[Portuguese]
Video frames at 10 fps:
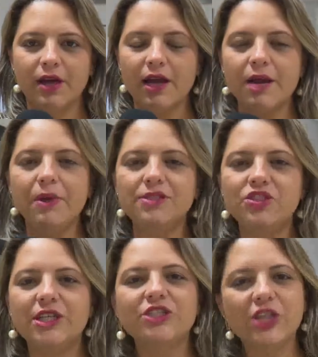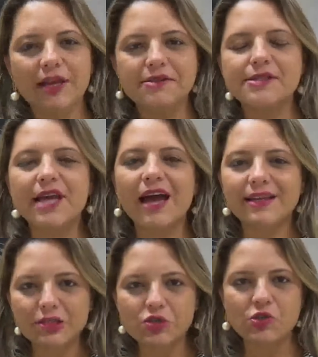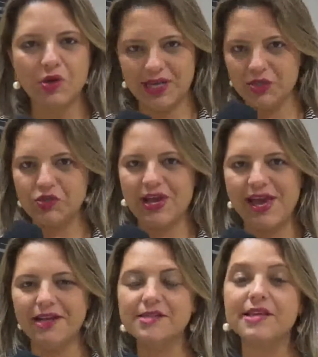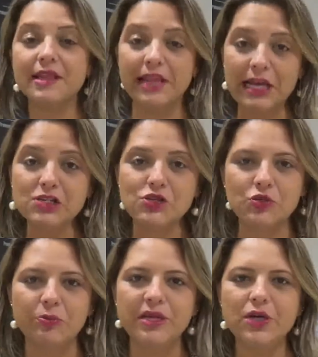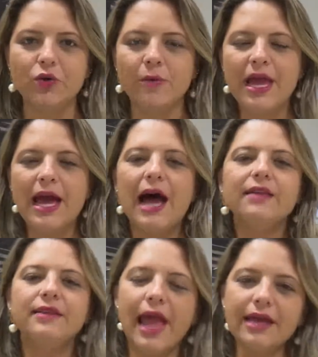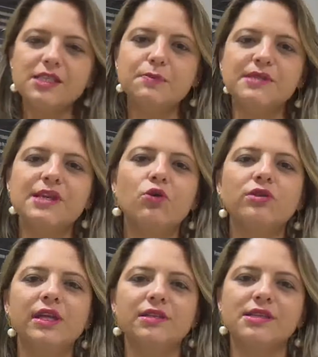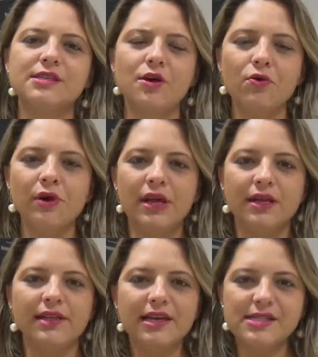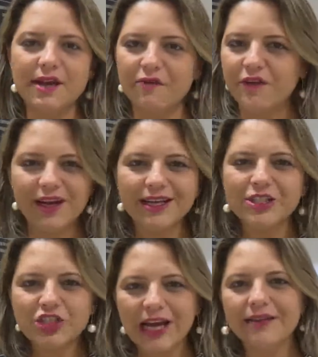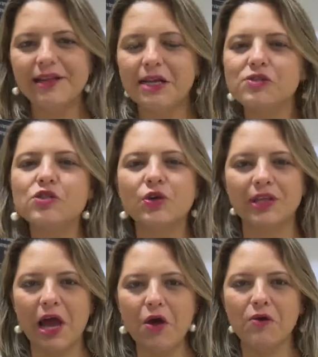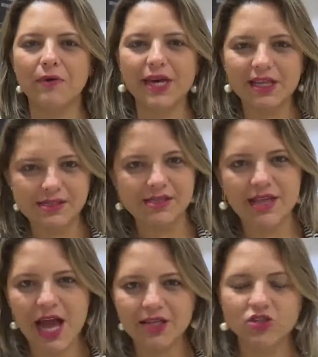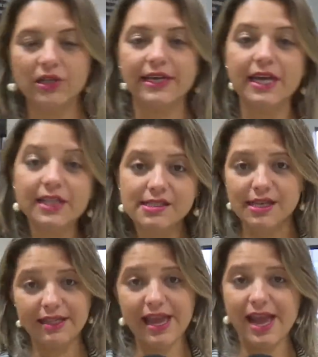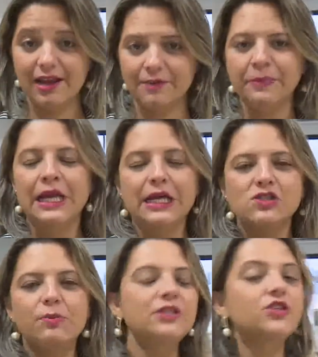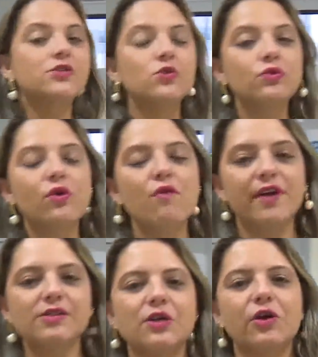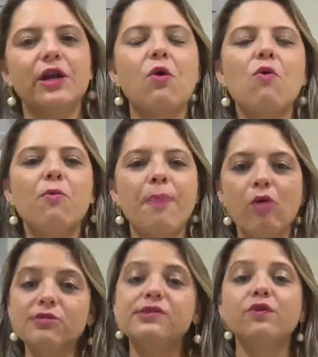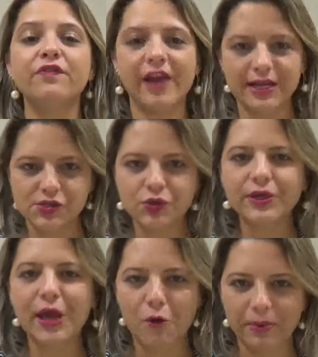A Câmara de Dirigentes aqui de Sorriso realiza neste domingo a 12ª edição dessa feira que já é tradicional aqui na cidade, o Liquida CDL. Sobre este assunto eu converso agora com o Paulo Silvestro, que é o